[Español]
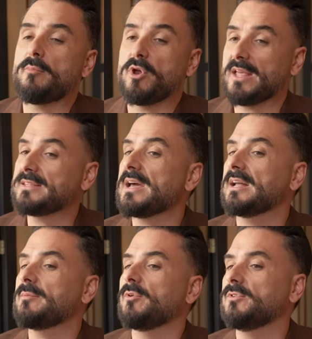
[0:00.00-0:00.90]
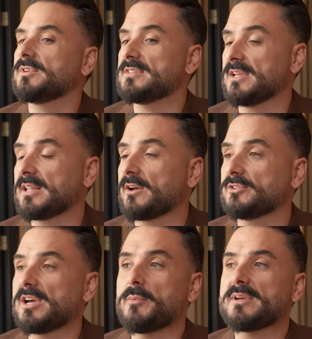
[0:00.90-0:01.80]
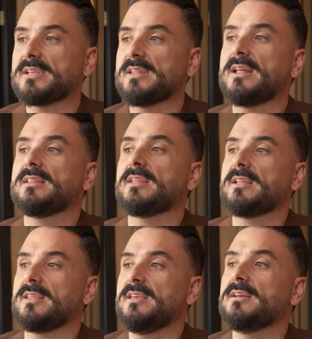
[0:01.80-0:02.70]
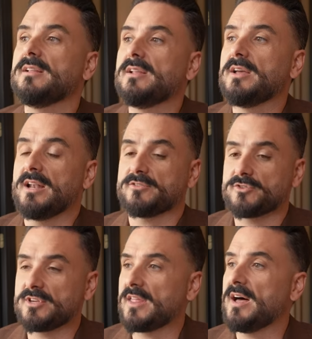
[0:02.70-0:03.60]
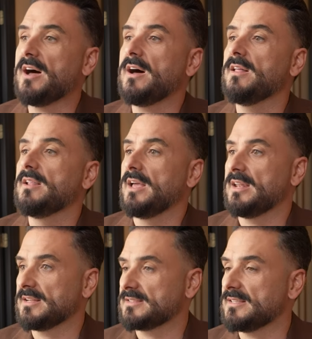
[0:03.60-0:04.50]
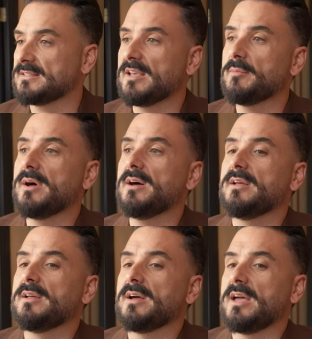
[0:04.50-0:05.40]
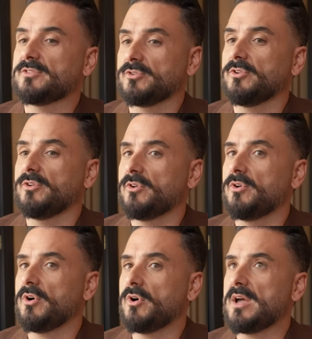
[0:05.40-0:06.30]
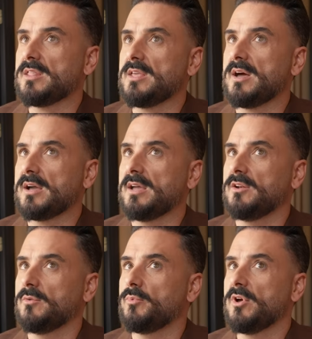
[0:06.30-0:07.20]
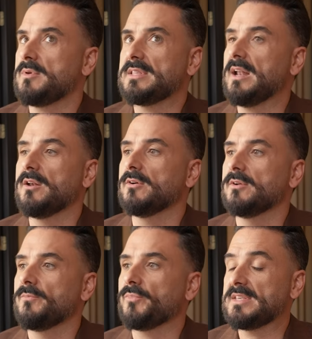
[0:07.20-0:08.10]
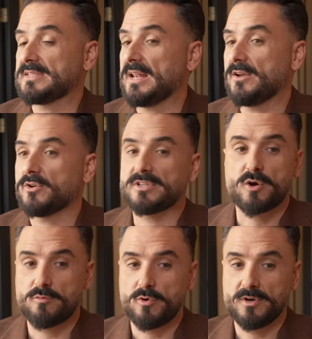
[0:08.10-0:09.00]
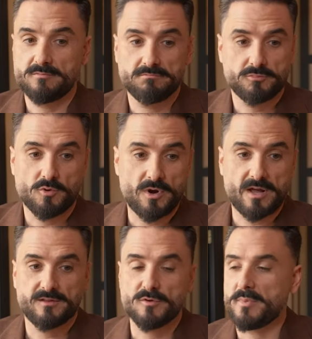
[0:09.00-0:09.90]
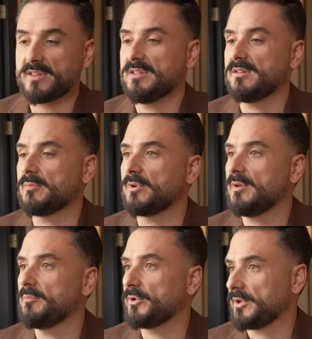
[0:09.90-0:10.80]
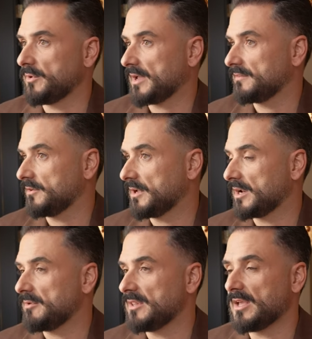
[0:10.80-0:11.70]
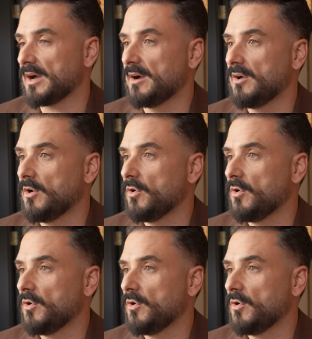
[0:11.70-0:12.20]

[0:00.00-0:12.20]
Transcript: molestia que te producen ciertas cosas que pasan delante de ti, la sociedad, en el sistema, eso hay días que no puedes evitarlo y salen cosas como, como la canción Paciencia, por ejemplo, que es una canción que reivindica